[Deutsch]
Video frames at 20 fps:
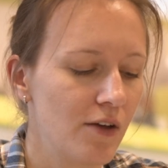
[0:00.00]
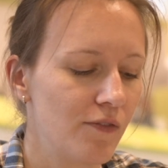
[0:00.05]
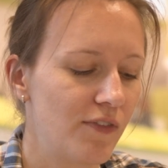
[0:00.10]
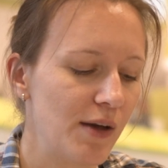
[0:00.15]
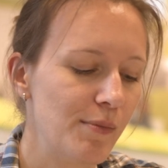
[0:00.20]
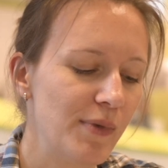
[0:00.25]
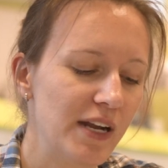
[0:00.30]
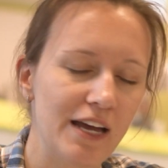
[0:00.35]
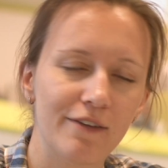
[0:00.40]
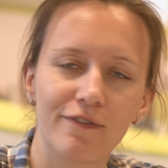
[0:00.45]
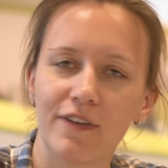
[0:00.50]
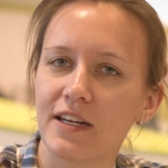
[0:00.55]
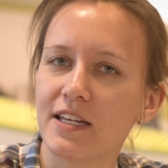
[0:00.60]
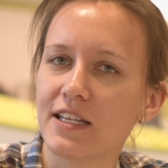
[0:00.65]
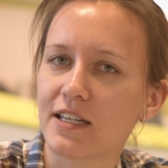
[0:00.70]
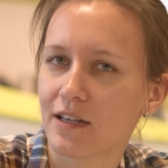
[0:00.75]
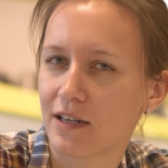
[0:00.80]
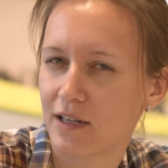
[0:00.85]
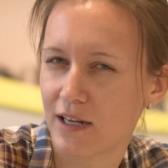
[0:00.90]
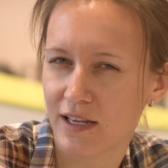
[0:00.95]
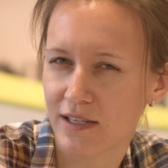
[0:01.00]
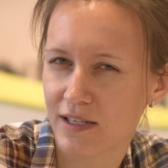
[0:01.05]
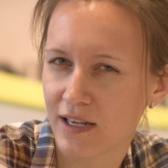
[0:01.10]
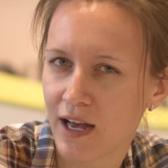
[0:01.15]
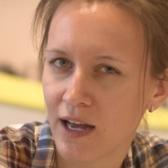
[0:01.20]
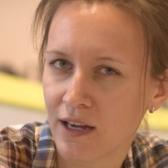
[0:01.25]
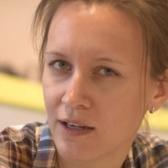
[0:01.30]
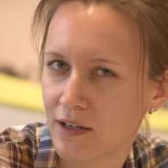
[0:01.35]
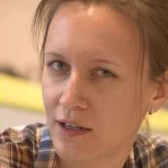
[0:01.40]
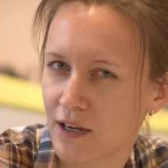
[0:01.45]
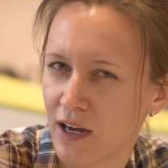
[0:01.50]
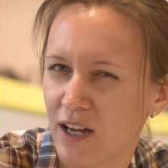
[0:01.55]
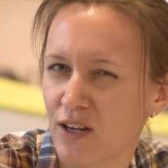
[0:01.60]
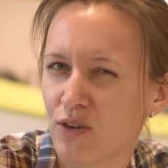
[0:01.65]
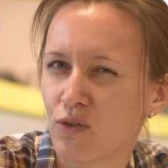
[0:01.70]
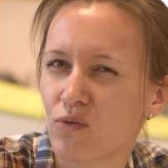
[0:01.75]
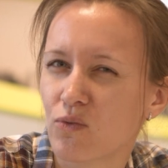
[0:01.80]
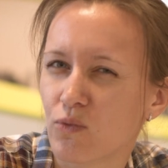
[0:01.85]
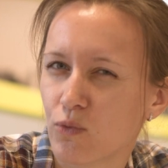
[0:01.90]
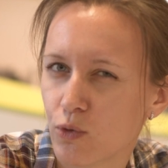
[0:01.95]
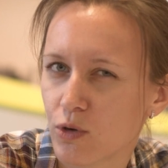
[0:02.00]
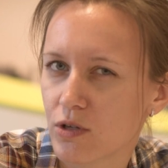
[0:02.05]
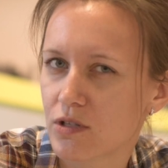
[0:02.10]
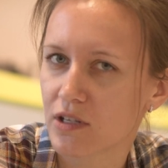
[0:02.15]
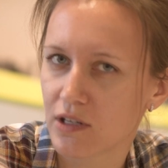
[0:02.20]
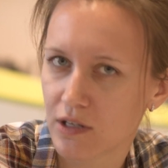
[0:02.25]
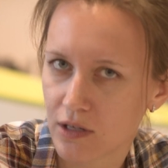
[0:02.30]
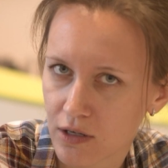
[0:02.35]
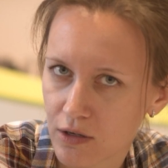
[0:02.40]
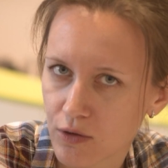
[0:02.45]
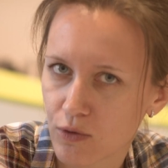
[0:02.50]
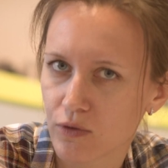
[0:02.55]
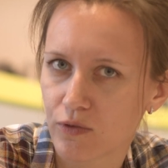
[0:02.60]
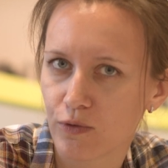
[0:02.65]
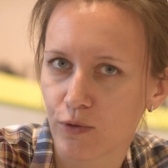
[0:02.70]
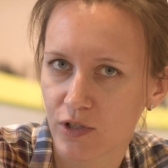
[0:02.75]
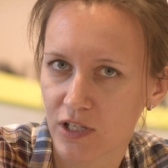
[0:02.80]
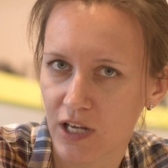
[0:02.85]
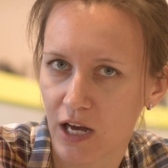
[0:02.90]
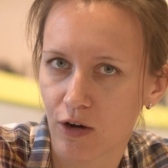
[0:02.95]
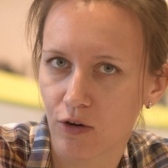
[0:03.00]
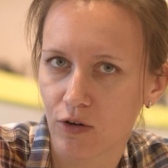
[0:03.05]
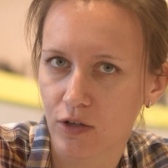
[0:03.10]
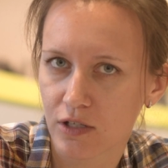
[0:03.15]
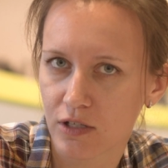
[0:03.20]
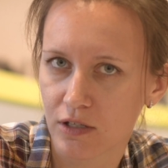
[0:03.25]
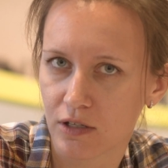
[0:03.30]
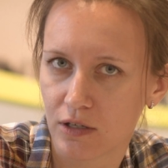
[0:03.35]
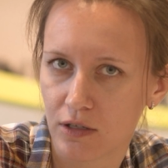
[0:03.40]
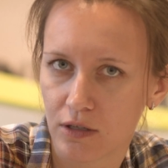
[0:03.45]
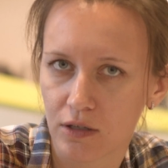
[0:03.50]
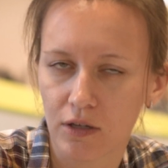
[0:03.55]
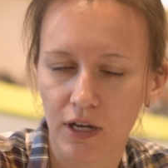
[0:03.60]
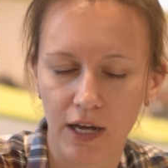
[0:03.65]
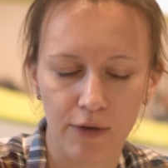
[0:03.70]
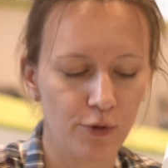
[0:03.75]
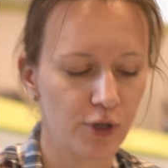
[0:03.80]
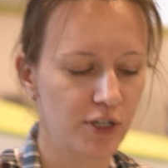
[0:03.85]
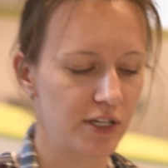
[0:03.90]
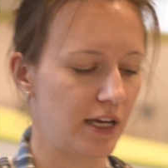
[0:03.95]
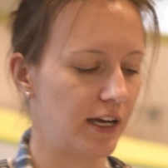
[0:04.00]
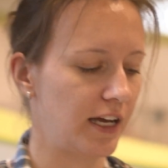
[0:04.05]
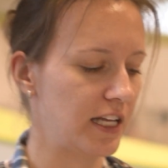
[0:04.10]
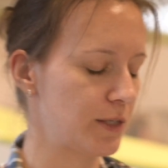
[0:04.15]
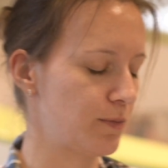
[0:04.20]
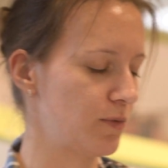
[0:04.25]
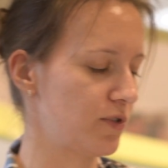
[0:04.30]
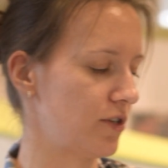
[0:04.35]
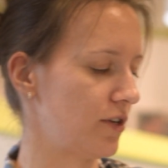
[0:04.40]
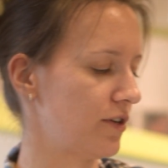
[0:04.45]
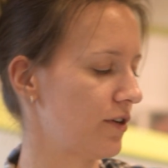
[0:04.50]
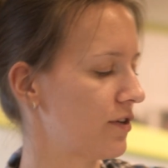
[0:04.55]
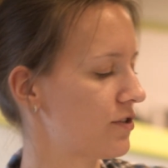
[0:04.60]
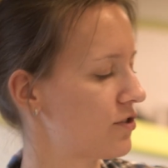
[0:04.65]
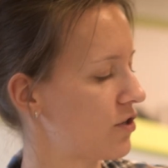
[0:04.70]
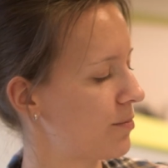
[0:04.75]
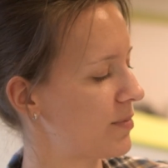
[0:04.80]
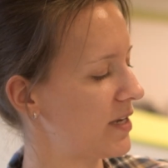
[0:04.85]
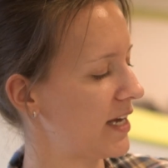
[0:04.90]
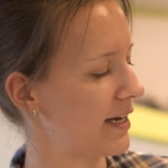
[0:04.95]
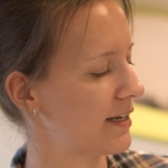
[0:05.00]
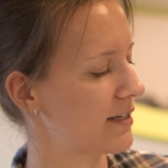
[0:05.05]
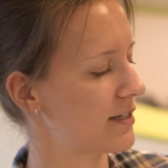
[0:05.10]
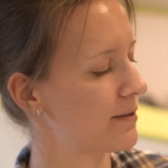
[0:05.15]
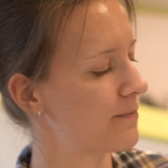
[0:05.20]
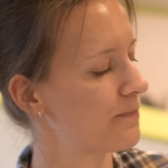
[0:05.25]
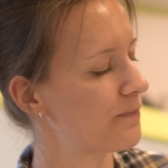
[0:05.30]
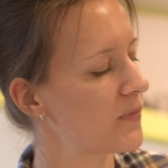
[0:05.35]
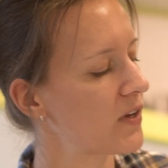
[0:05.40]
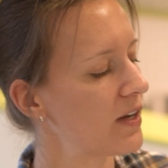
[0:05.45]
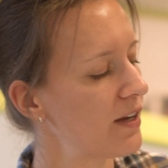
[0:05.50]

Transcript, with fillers: weil man einfach nicht klar sagen kann, wo ist innen und wo ist außen. Wirklich ein ganz besonderes Objekt.